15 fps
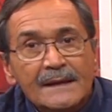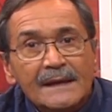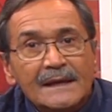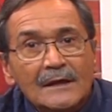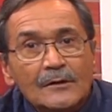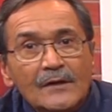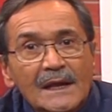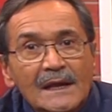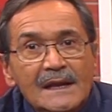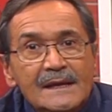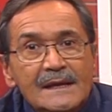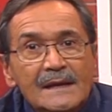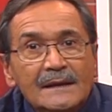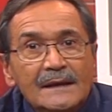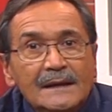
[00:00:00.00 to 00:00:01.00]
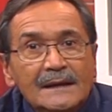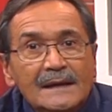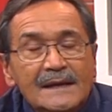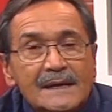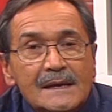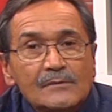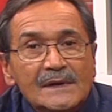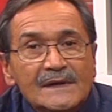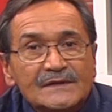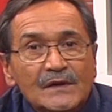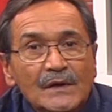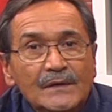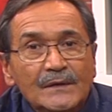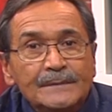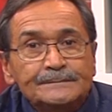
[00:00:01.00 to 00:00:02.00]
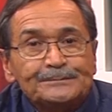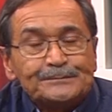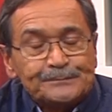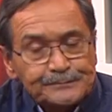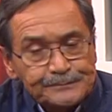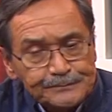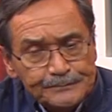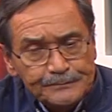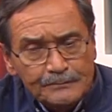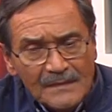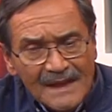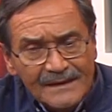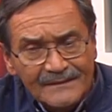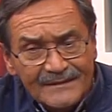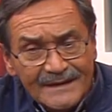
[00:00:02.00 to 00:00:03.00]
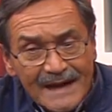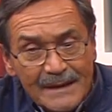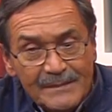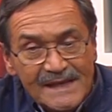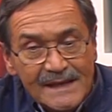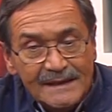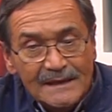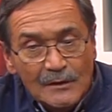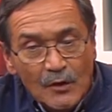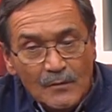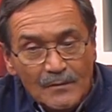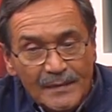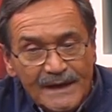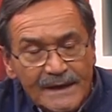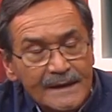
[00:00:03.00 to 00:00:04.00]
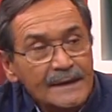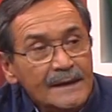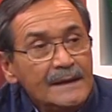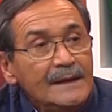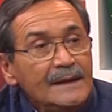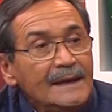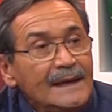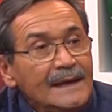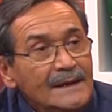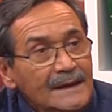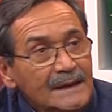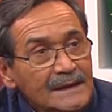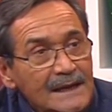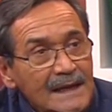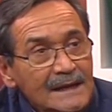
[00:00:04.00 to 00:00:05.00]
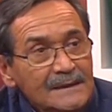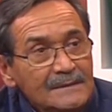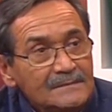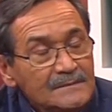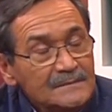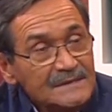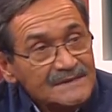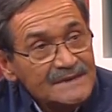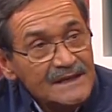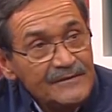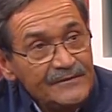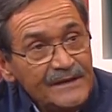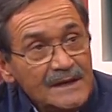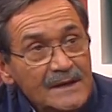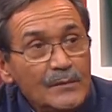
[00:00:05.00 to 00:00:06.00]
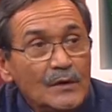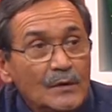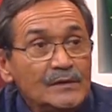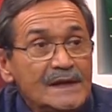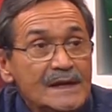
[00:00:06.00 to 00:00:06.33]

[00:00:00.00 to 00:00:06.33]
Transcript: ¿Qué es lo que es la, eyaculación rápida en el hombre? En general se define por una